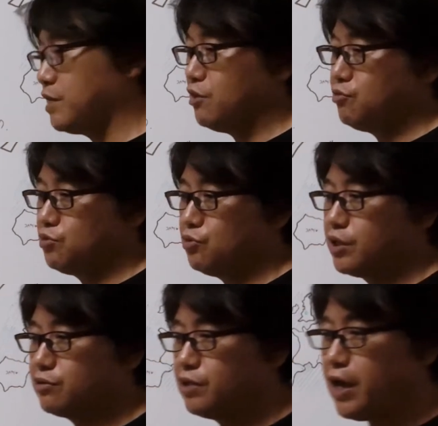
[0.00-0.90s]
イユ条
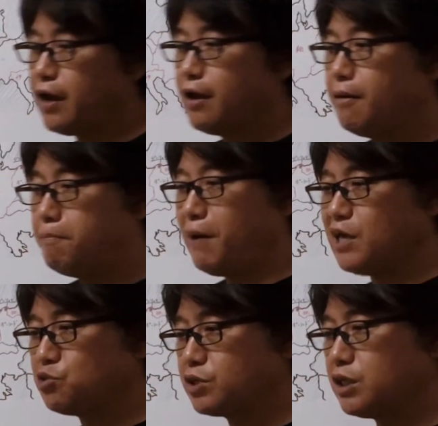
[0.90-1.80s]
約で賠
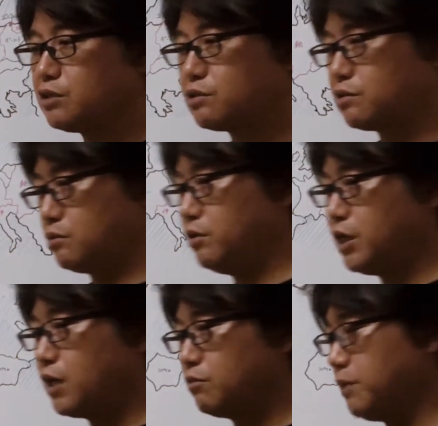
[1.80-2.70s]
償金すごい
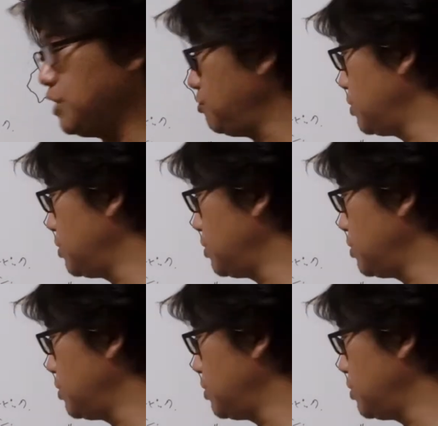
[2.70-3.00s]
額の賠償